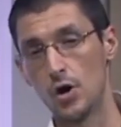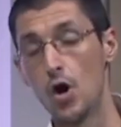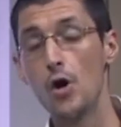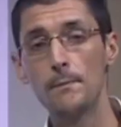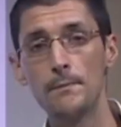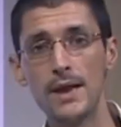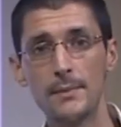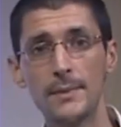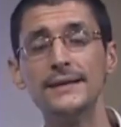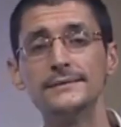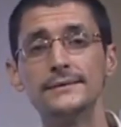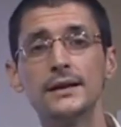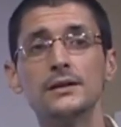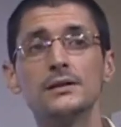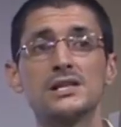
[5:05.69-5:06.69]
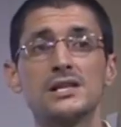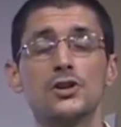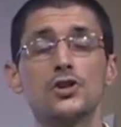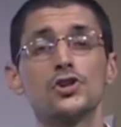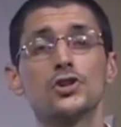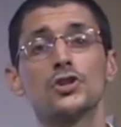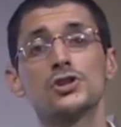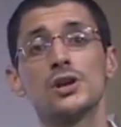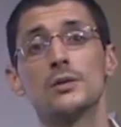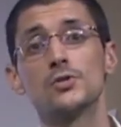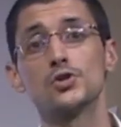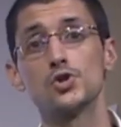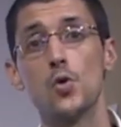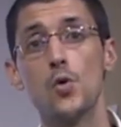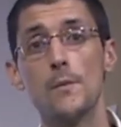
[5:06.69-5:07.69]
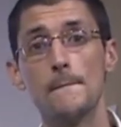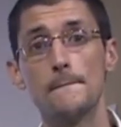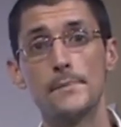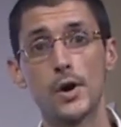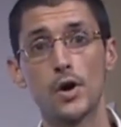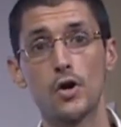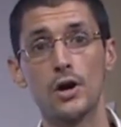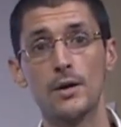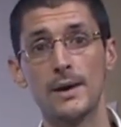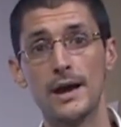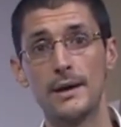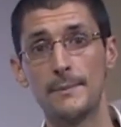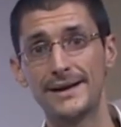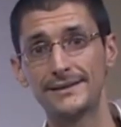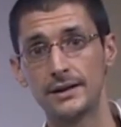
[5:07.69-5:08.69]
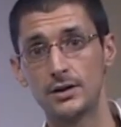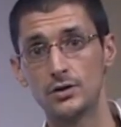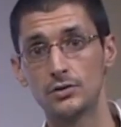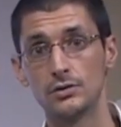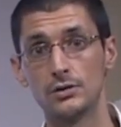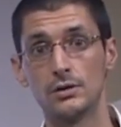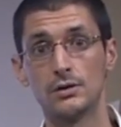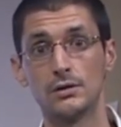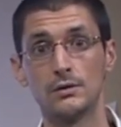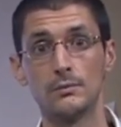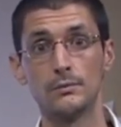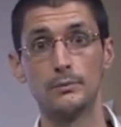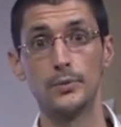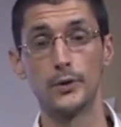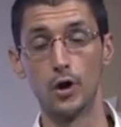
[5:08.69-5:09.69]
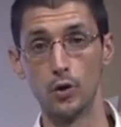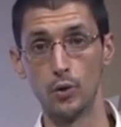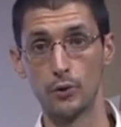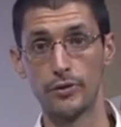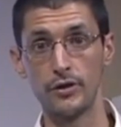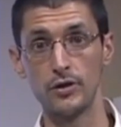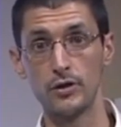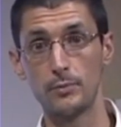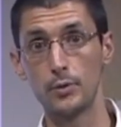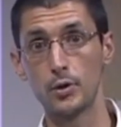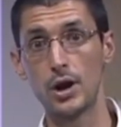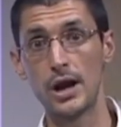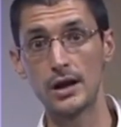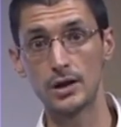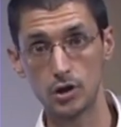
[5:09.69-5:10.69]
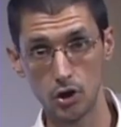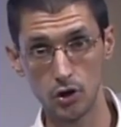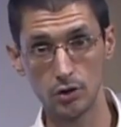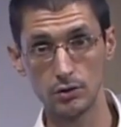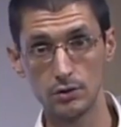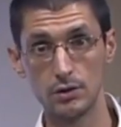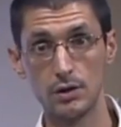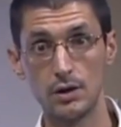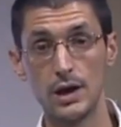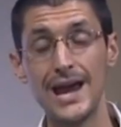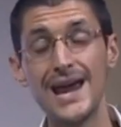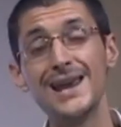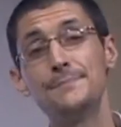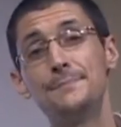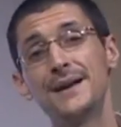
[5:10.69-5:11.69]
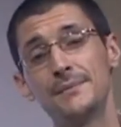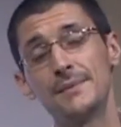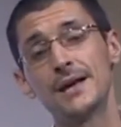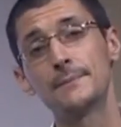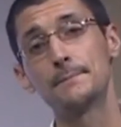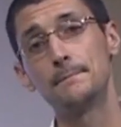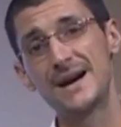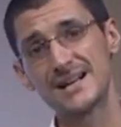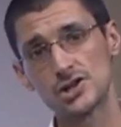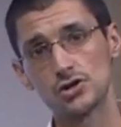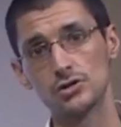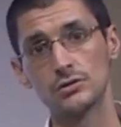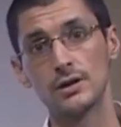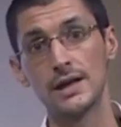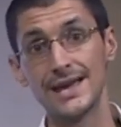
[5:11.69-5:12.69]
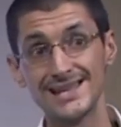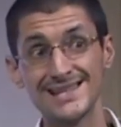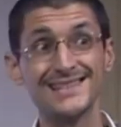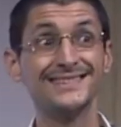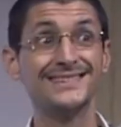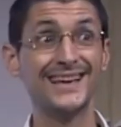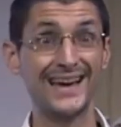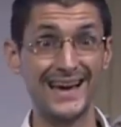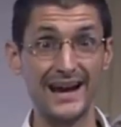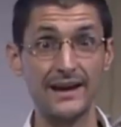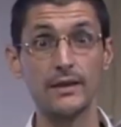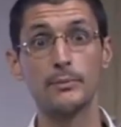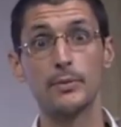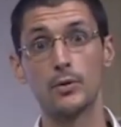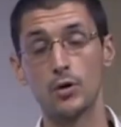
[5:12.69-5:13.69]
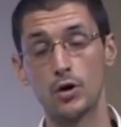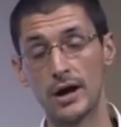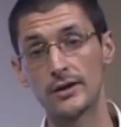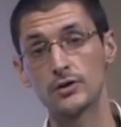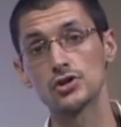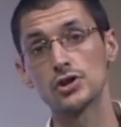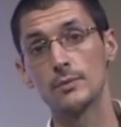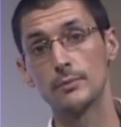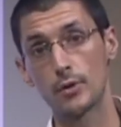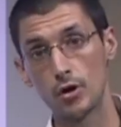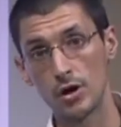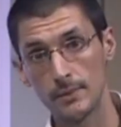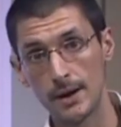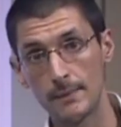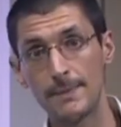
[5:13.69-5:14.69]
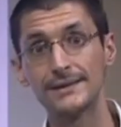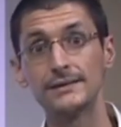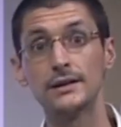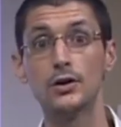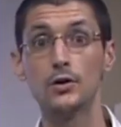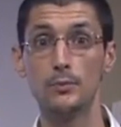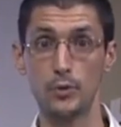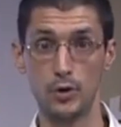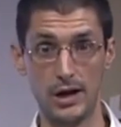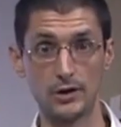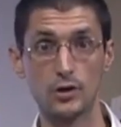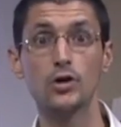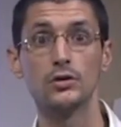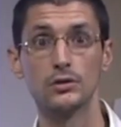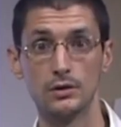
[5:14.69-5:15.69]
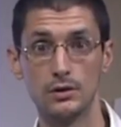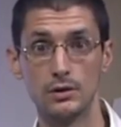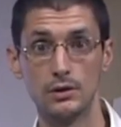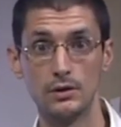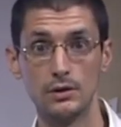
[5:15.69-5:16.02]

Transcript: Obviamente, si nosotros tenemos un problema hepático producido por alcohol, el primer paso es dejar de provocarnos el problema hepático por alcohol.